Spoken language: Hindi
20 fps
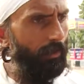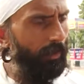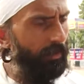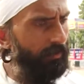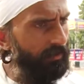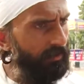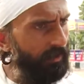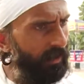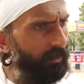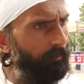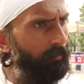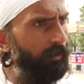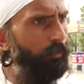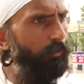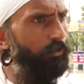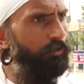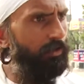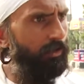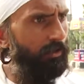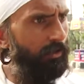राजस्थान में
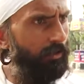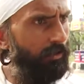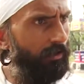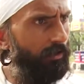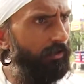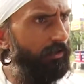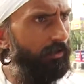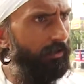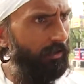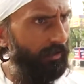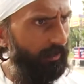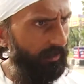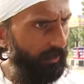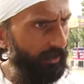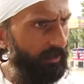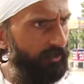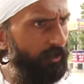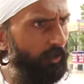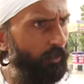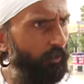कुछ
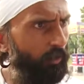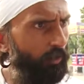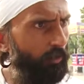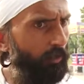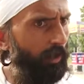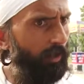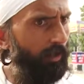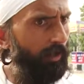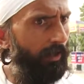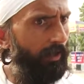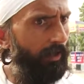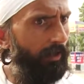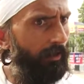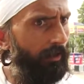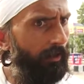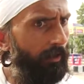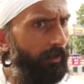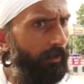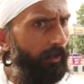ऐतिहासिक गुरुद्वारे हैं